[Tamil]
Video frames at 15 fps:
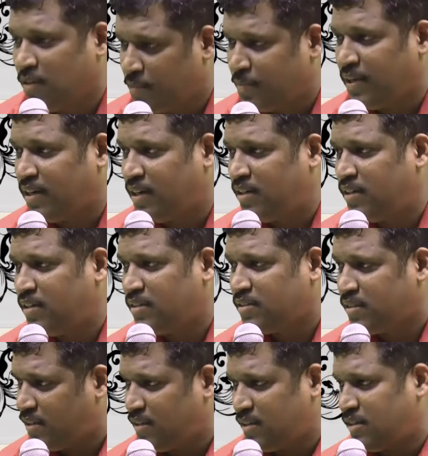கர்ப்பையில்
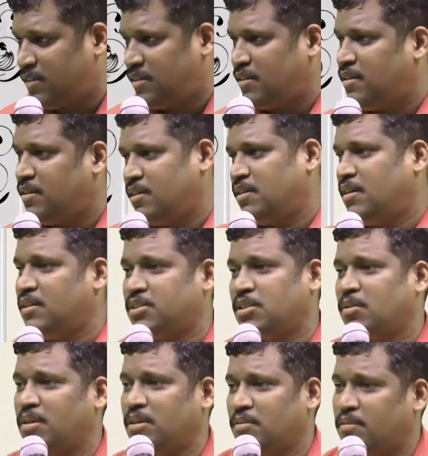சில
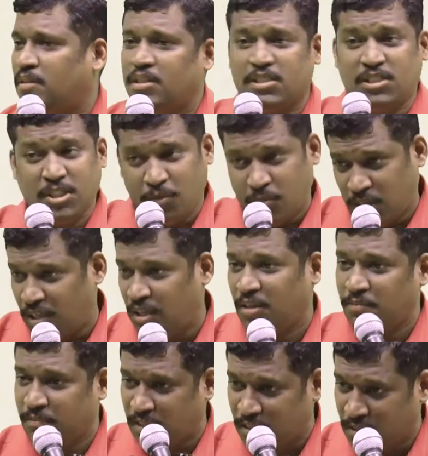அசௌகரியம்
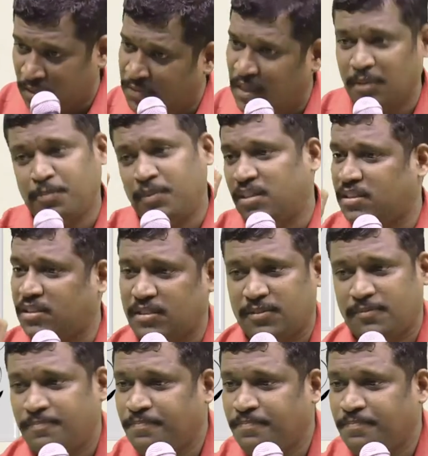அசௌகரியம் வர்றதுக்கு வாய்ப்பு இருக்குது